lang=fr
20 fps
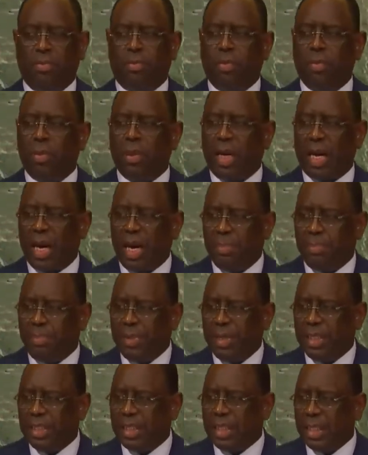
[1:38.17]
pour
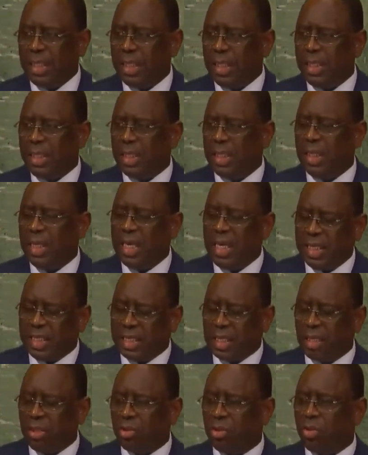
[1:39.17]
apaiser les
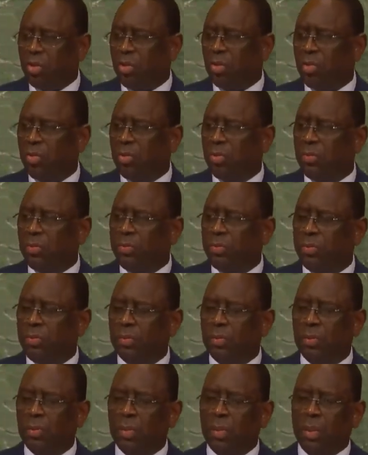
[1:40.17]
tensions,
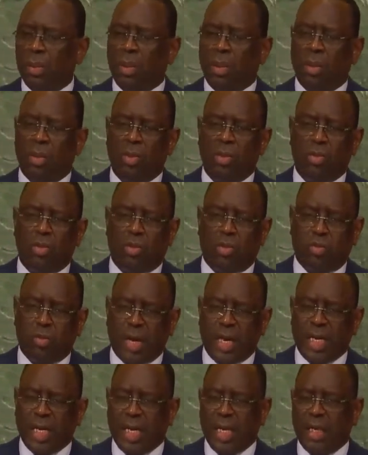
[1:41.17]

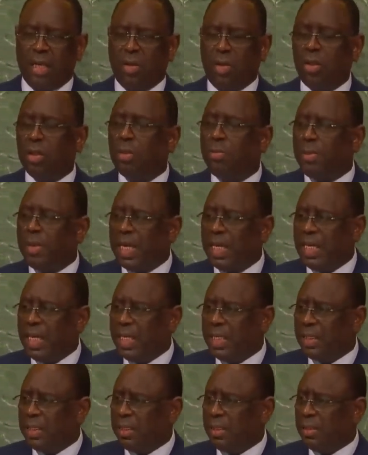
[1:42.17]
soigner notre
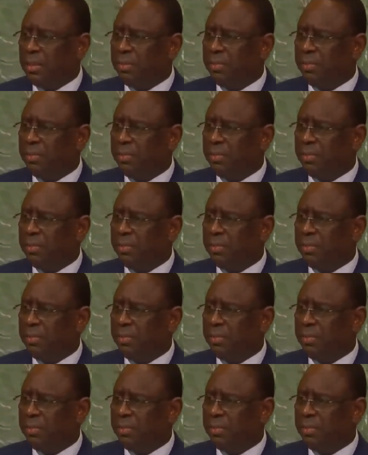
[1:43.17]
planète,